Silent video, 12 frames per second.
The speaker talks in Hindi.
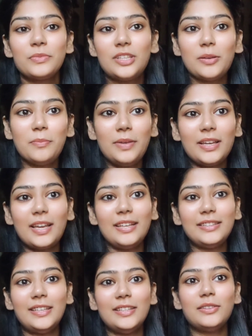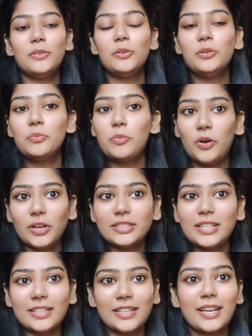जब मैं गई थी तो बहुत
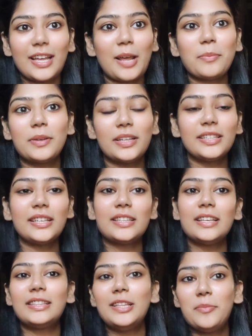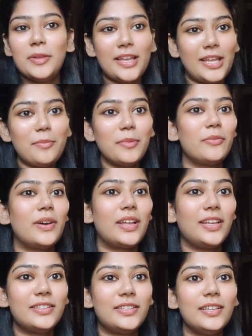ज़्यादा ख़राब कर दिया था इसलिए मैं नहीं बनवा
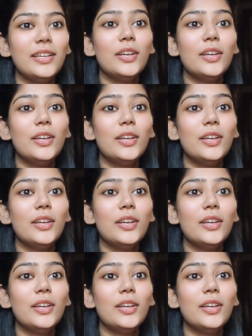रही थी